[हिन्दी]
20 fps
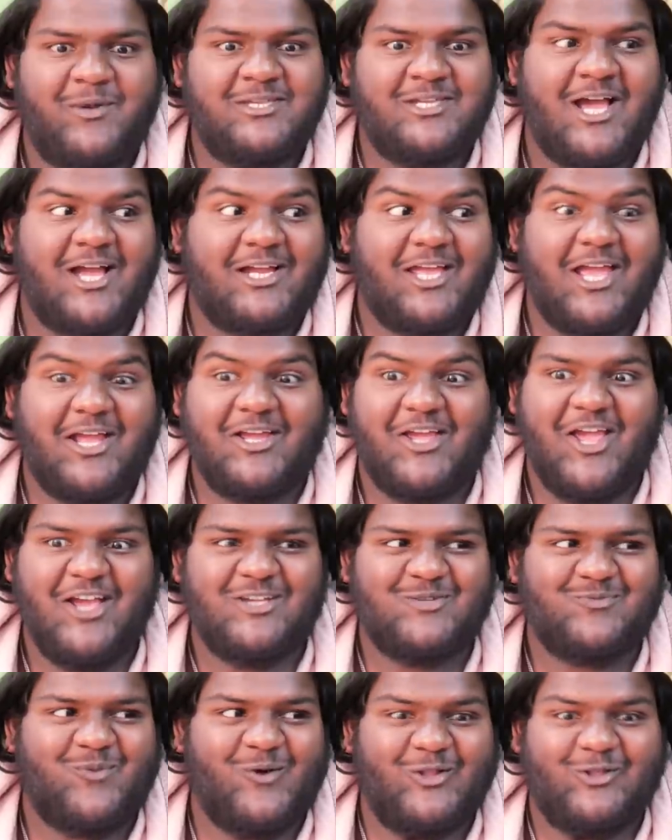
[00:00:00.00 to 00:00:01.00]
पे जाके
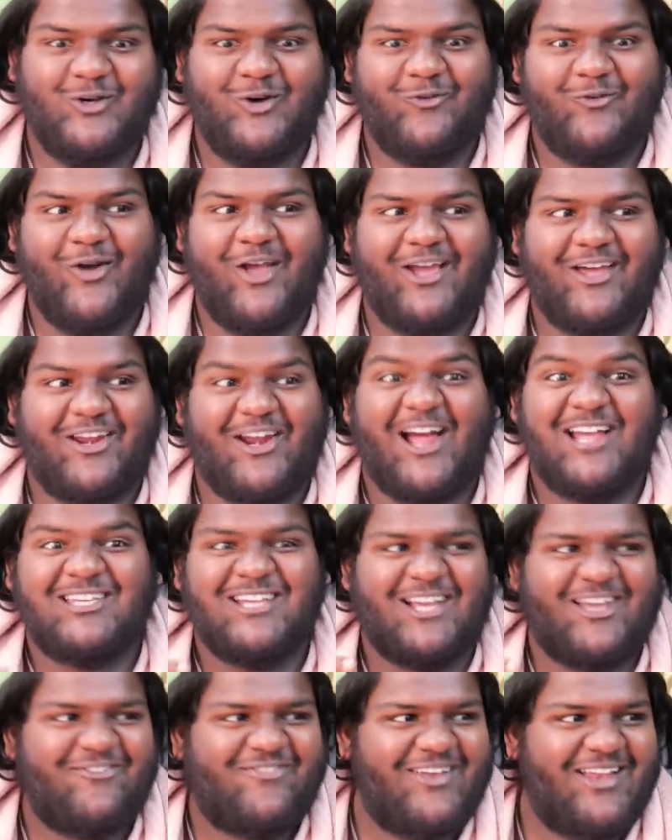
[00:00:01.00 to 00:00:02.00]
किंग्स बोल दो वो एक राजा
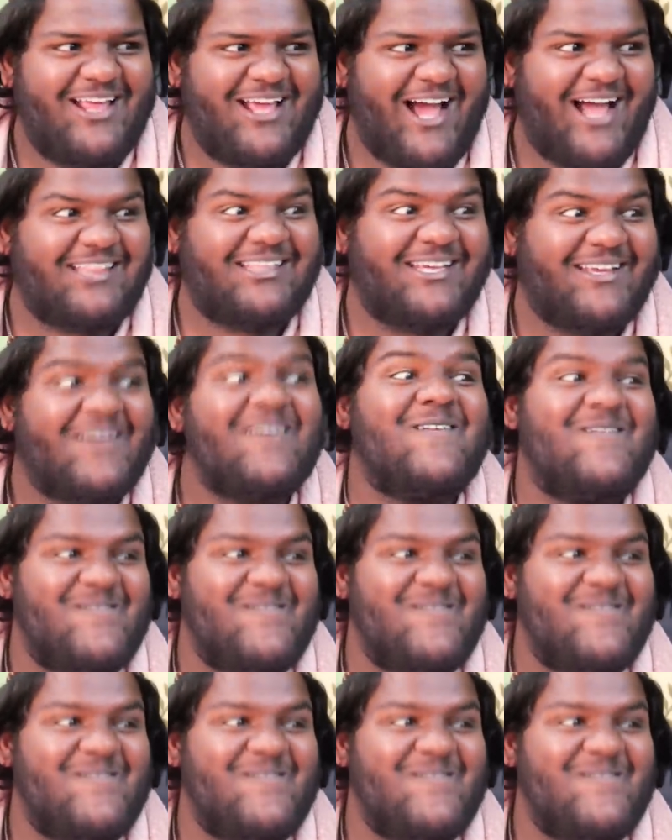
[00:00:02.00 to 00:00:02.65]
की फीलिंग आती